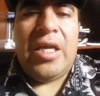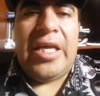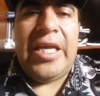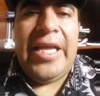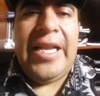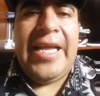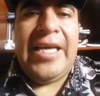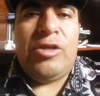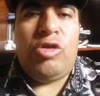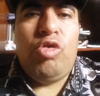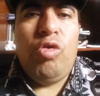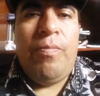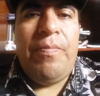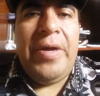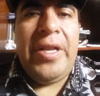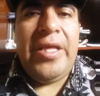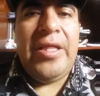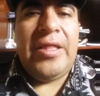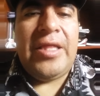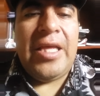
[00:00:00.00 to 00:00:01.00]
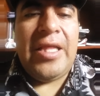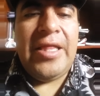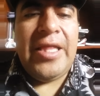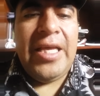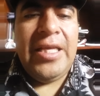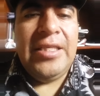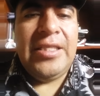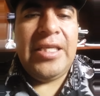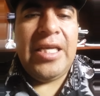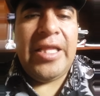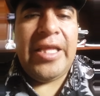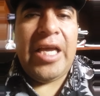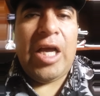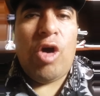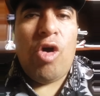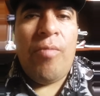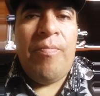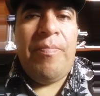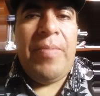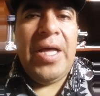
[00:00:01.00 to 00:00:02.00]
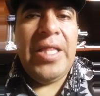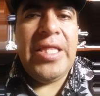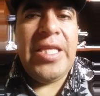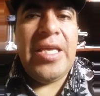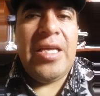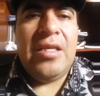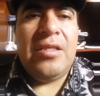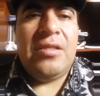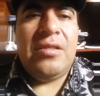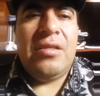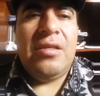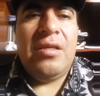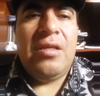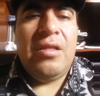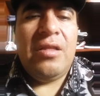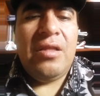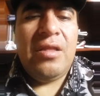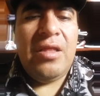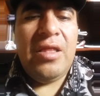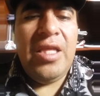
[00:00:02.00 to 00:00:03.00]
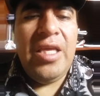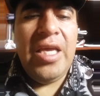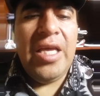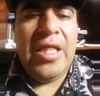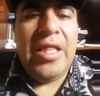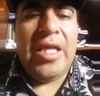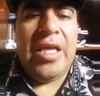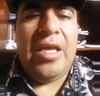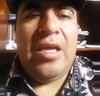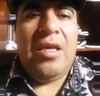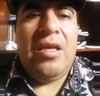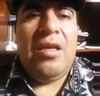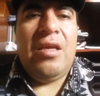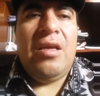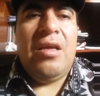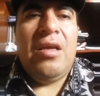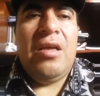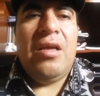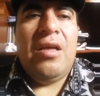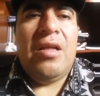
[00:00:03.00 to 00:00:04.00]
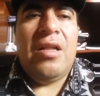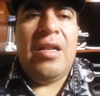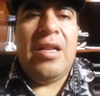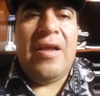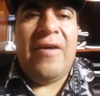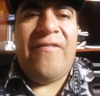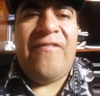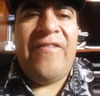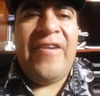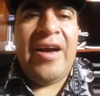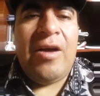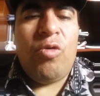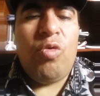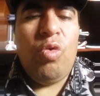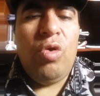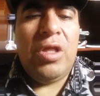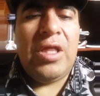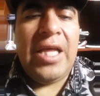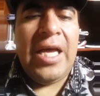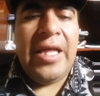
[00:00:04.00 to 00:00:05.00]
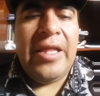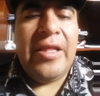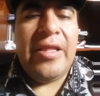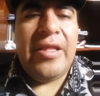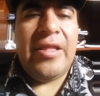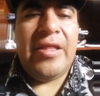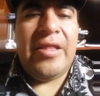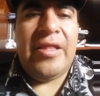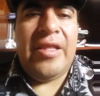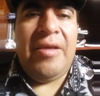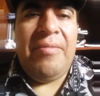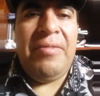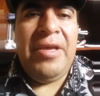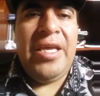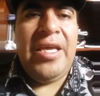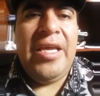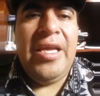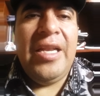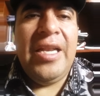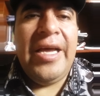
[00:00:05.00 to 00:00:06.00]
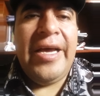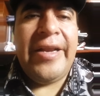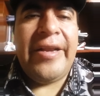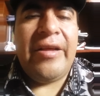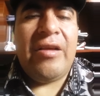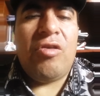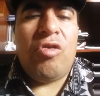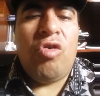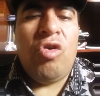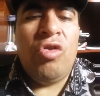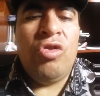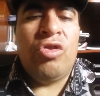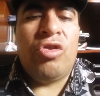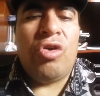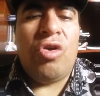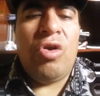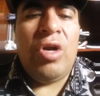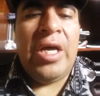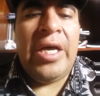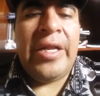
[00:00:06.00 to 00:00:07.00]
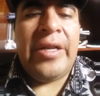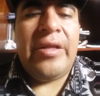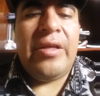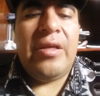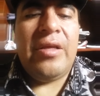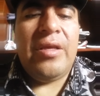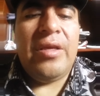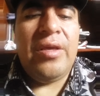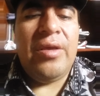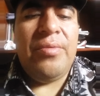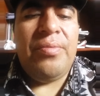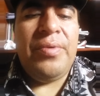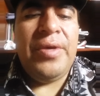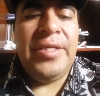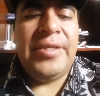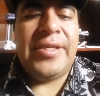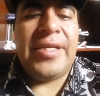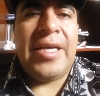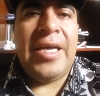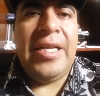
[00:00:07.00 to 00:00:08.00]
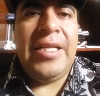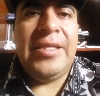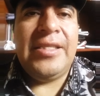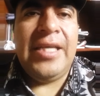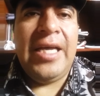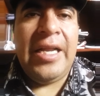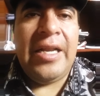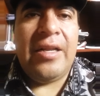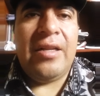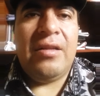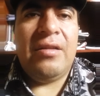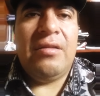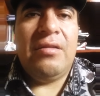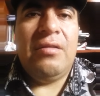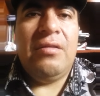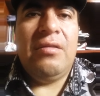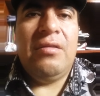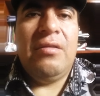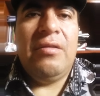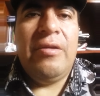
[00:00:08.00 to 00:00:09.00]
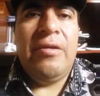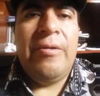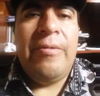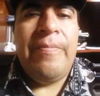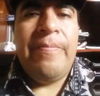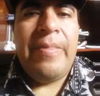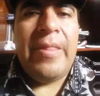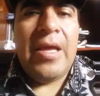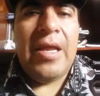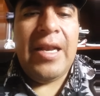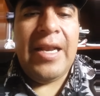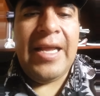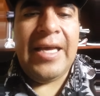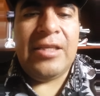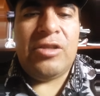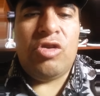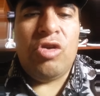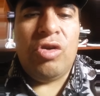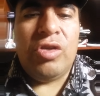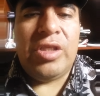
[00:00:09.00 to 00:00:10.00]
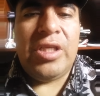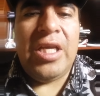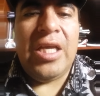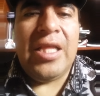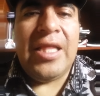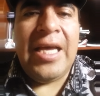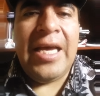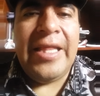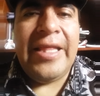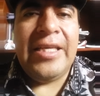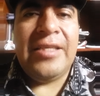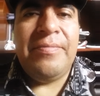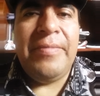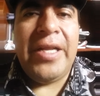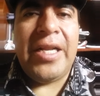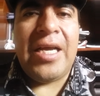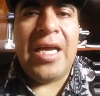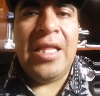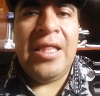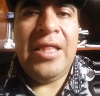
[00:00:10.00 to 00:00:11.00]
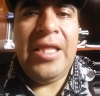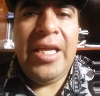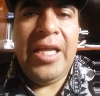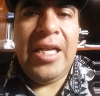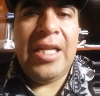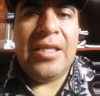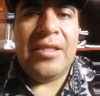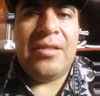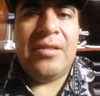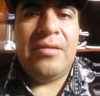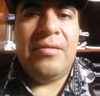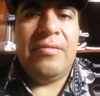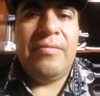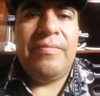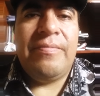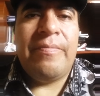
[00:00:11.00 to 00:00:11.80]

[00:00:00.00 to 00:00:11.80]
que la Superintendencia de Compañías tiene la facultad de vigilar, controlar y fiscalizar las sociedades mercantiles.